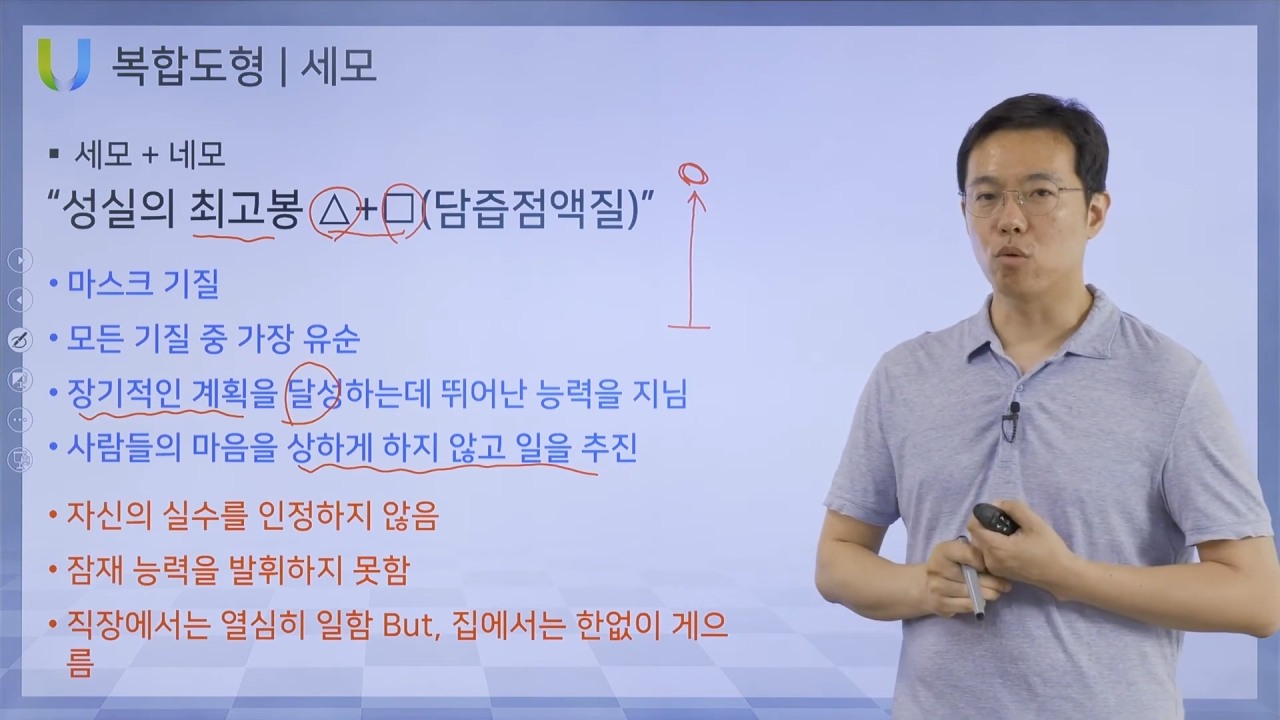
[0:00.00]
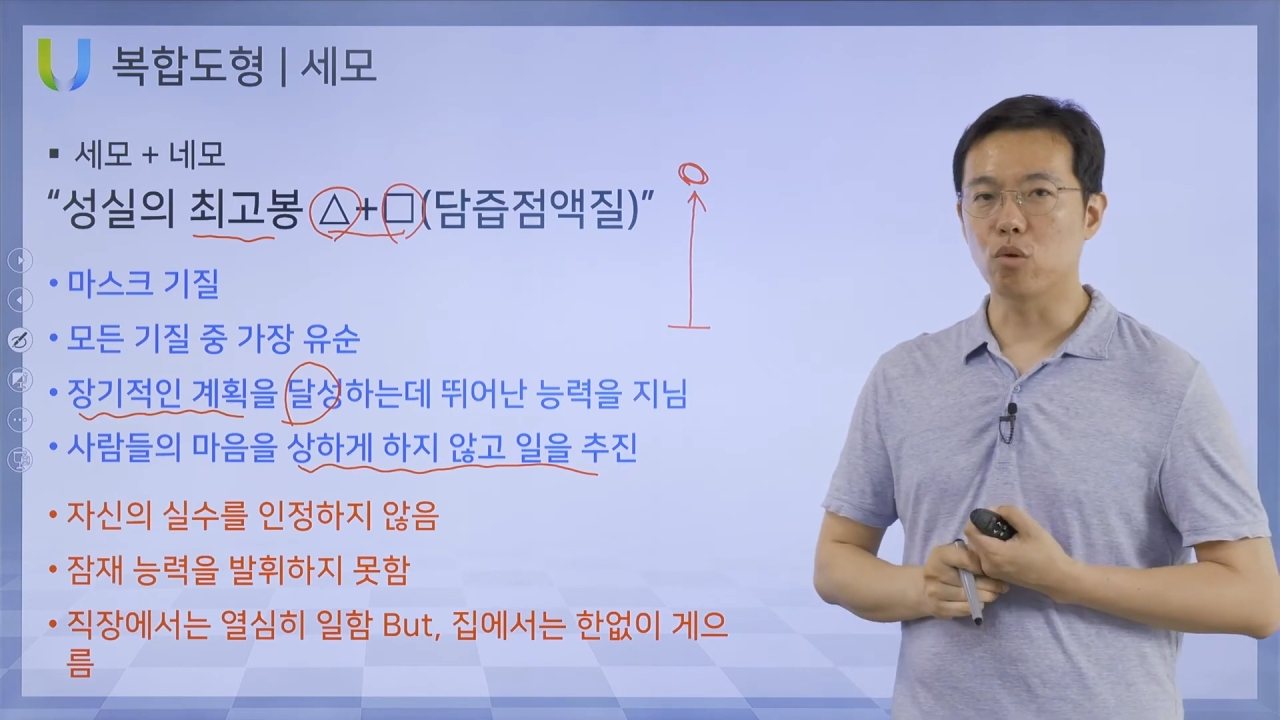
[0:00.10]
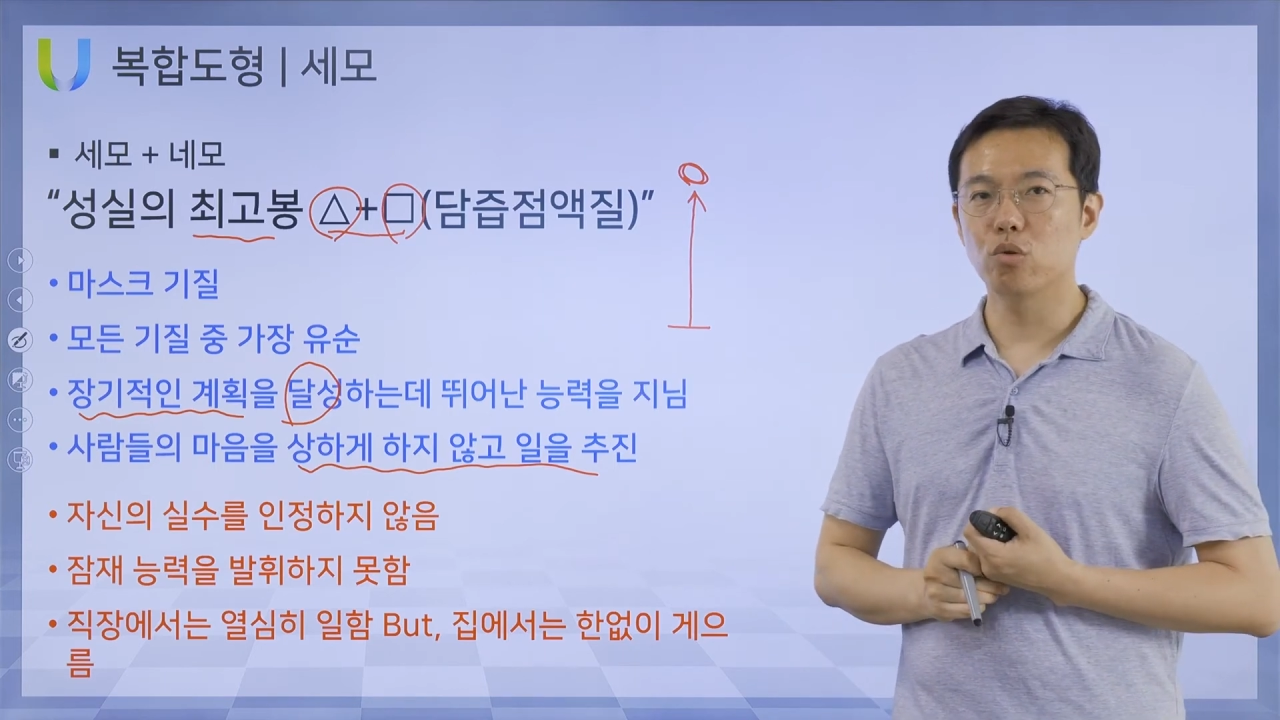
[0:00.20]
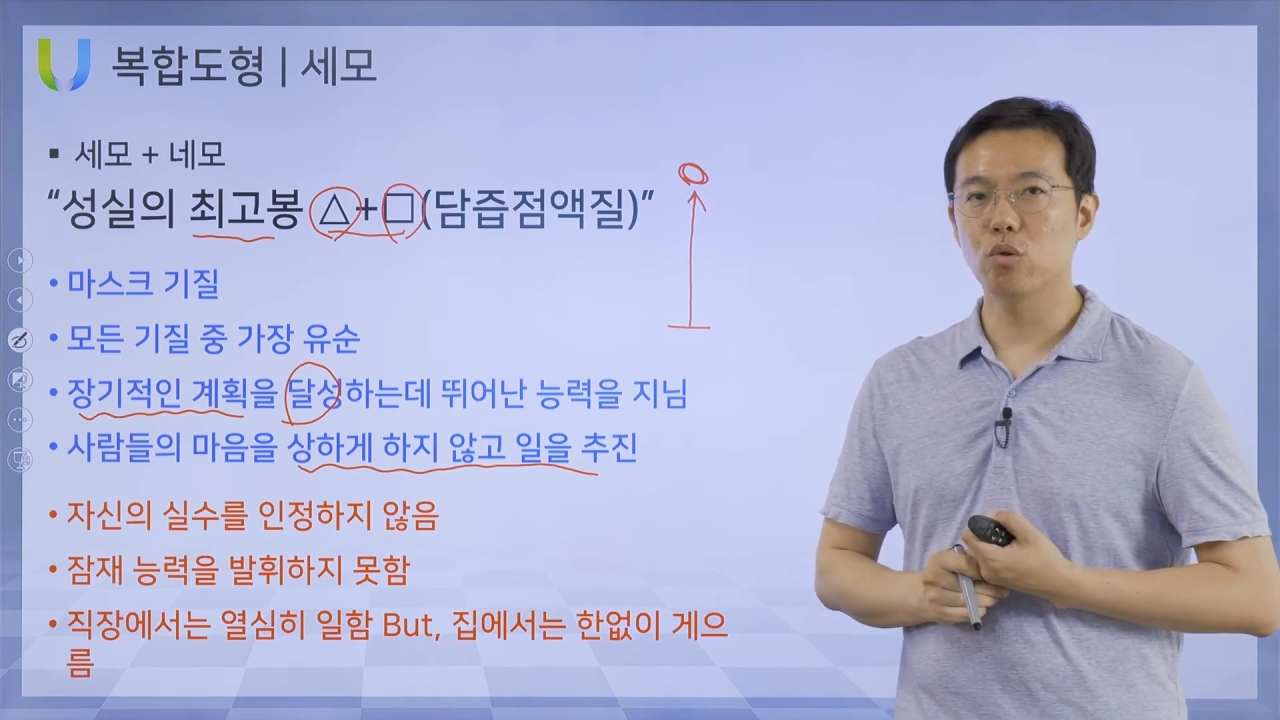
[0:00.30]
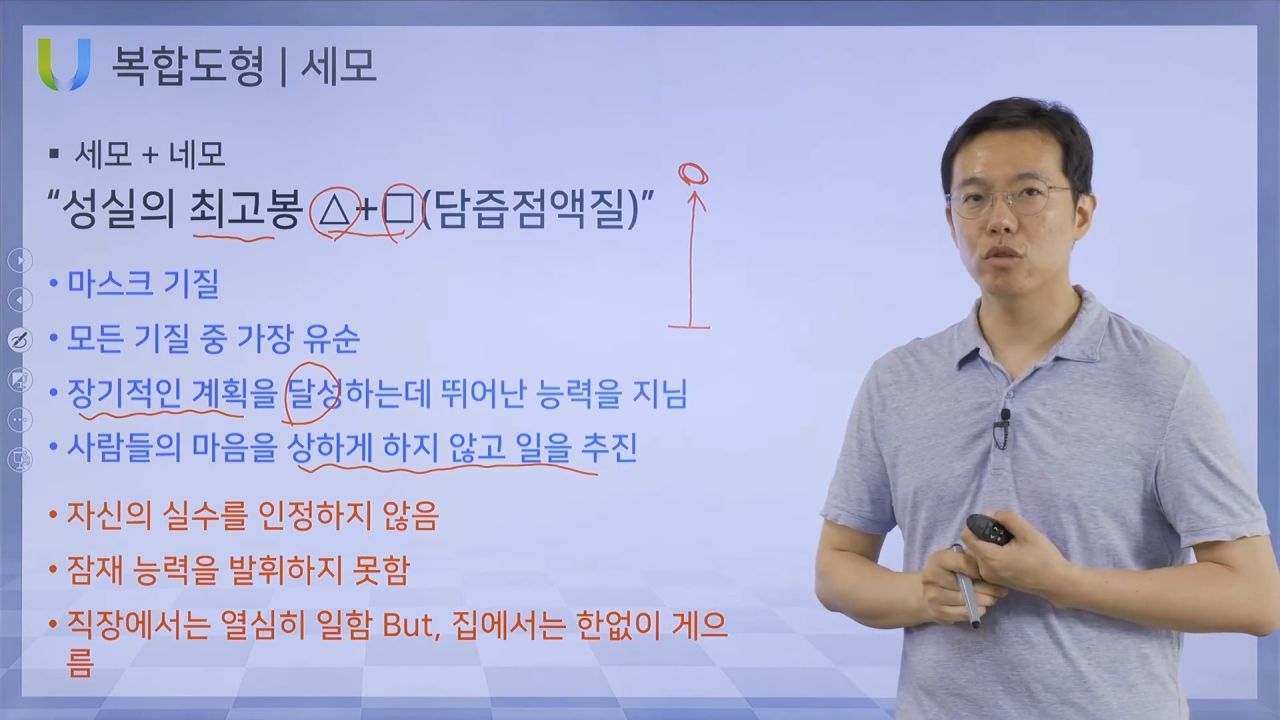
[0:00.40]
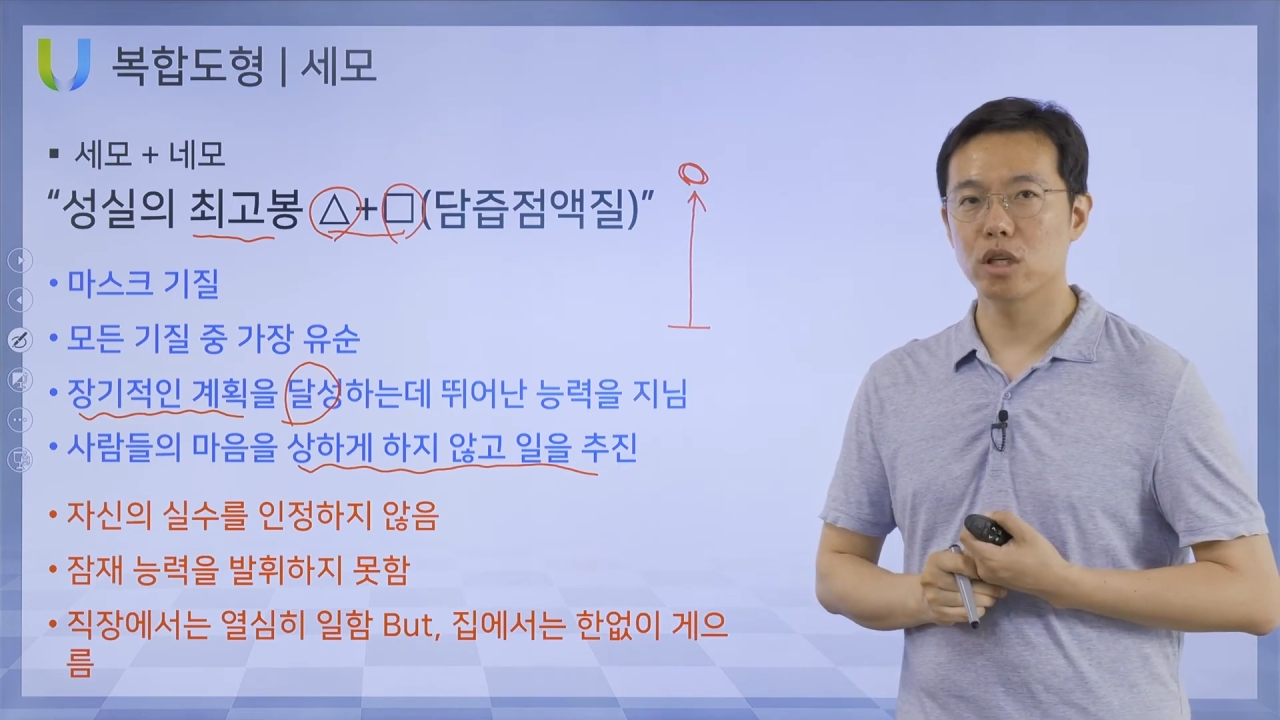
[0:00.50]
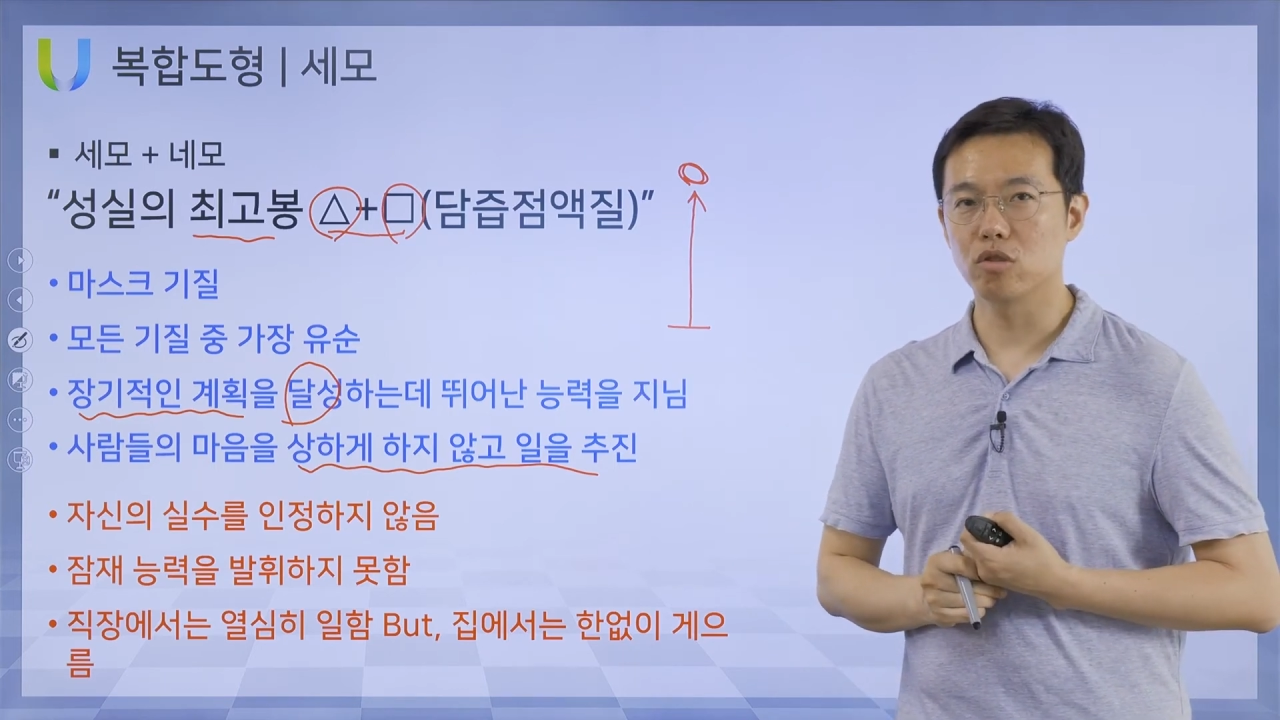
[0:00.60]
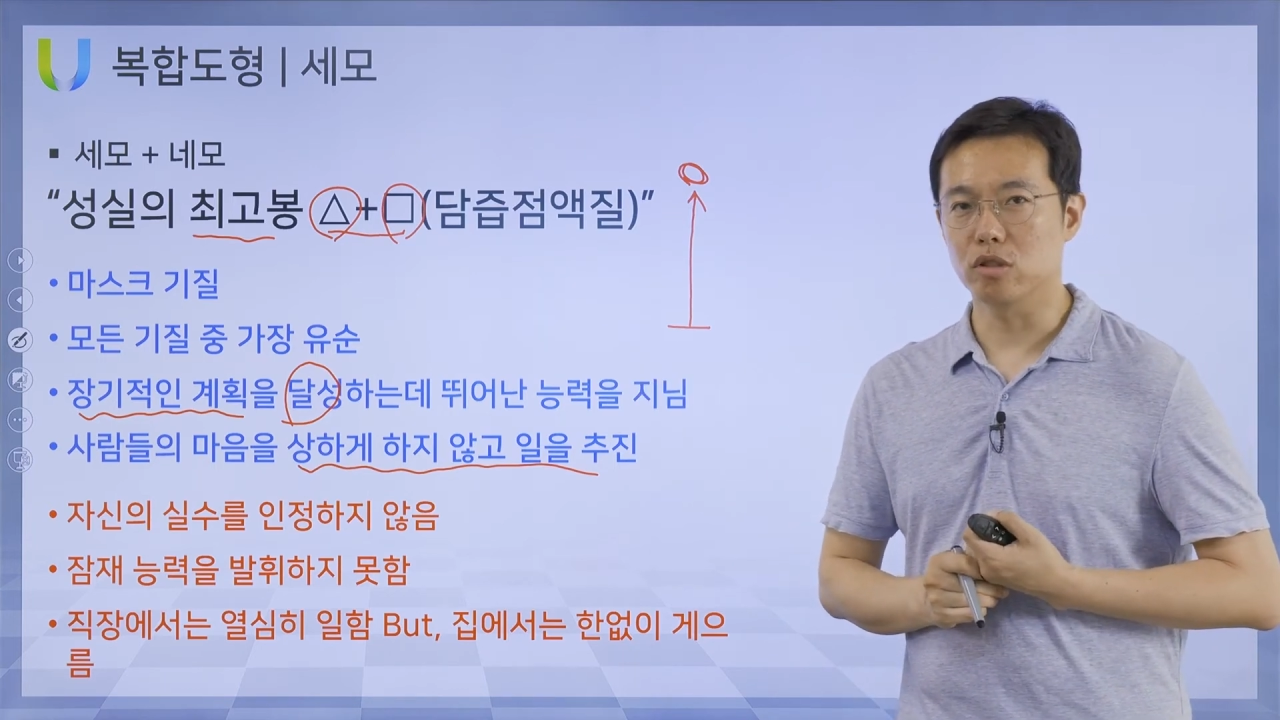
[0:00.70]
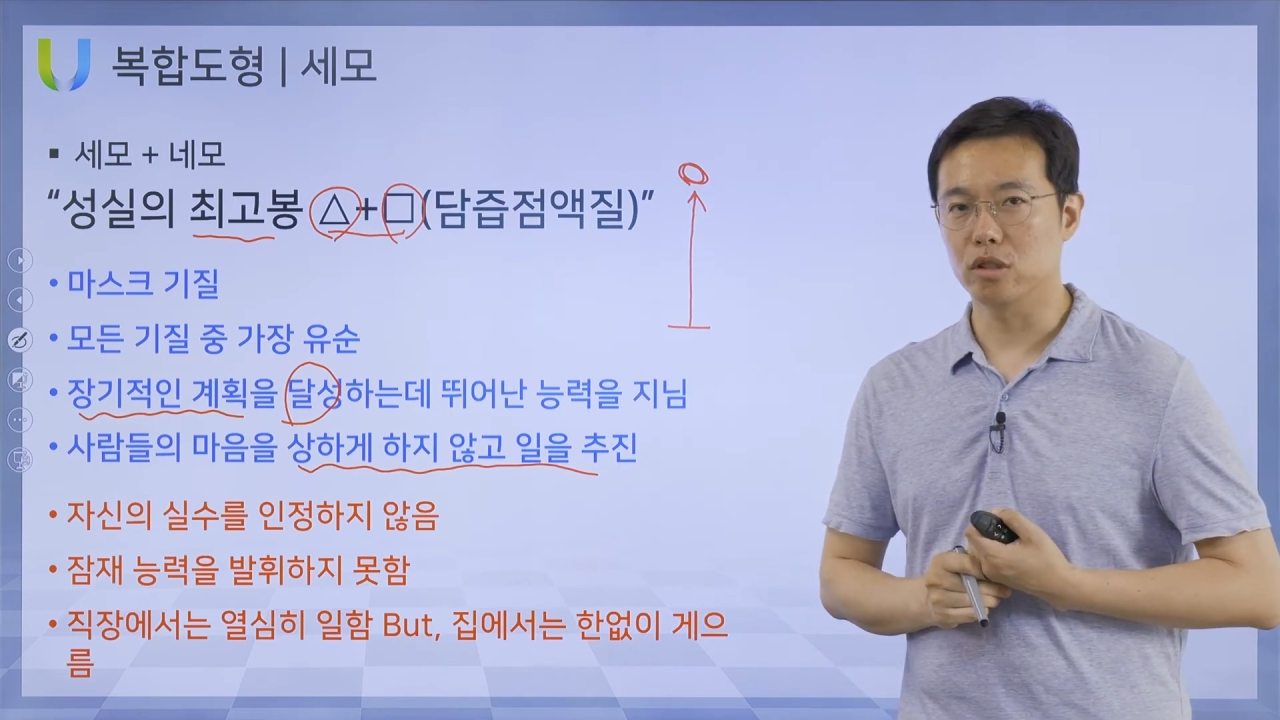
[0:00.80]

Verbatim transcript: 공동체도